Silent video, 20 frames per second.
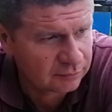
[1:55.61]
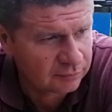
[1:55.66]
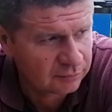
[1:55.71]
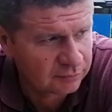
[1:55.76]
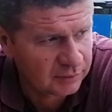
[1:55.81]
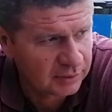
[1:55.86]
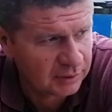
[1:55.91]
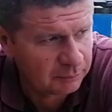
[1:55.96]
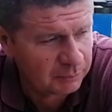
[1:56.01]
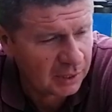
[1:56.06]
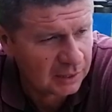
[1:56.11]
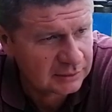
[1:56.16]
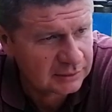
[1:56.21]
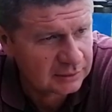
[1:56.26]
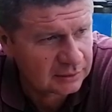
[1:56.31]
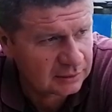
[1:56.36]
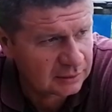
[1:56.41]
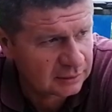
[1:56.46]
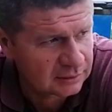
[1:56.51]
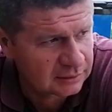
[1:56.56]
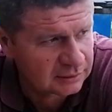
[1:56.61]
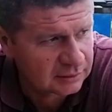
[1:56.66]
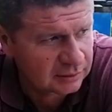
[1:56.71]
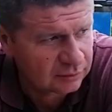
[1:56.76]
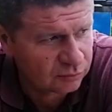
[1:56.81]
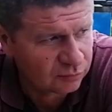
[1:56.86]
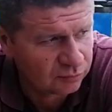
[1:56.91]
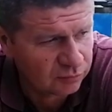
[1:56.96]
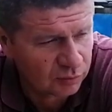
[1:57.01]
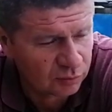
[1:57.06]
внимательность
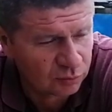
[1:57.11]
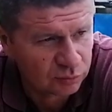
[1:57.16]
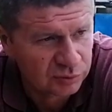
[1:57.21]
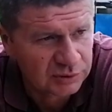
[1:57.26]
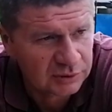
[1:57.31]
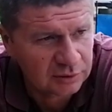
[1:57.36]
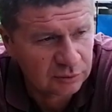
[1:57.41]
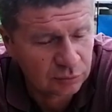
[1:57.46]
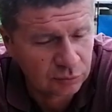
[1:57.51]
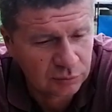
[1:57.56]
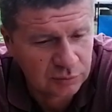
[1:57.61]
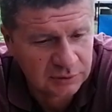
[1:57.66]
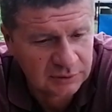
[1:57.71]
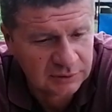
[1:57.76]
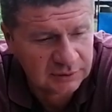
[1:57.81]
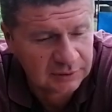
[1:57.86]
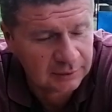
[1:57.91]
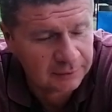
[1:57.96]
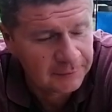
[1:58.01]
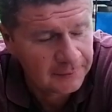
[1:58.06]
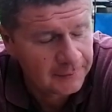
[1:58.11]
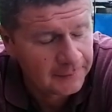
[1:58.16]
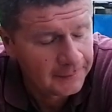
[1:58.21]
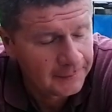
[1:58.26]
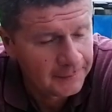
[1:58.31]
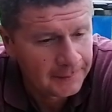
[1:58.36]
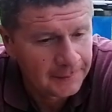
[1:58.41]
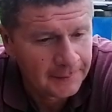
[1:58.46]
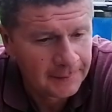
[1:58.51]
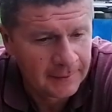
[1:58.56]
эту, фокусируешься,
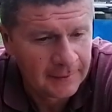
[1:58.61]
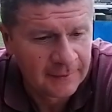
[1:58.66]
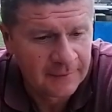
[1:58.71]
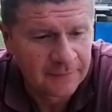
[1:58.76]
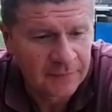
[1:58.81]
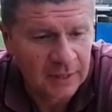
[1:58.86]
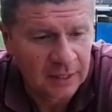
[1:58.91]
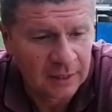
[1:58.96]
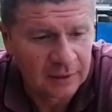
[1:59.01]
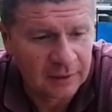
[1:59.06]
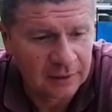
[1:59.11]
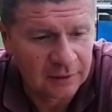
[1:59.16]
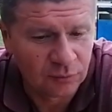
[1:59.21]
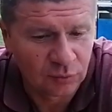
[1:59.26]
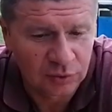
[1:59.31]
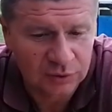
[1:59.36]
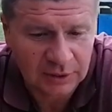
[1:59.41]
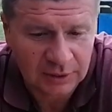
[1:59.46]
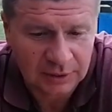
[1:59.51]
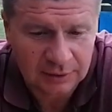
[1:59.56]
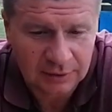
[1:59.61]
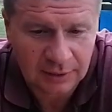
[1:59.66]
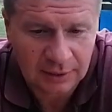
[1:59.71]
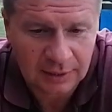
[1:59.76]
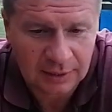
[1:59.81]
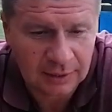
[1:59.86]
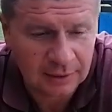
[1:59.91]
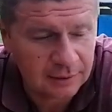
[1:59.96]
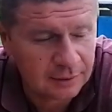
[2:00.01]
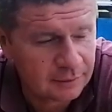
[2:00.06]
и вот
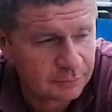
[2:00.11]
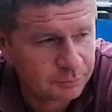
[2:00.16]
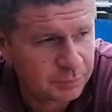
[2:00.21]
когда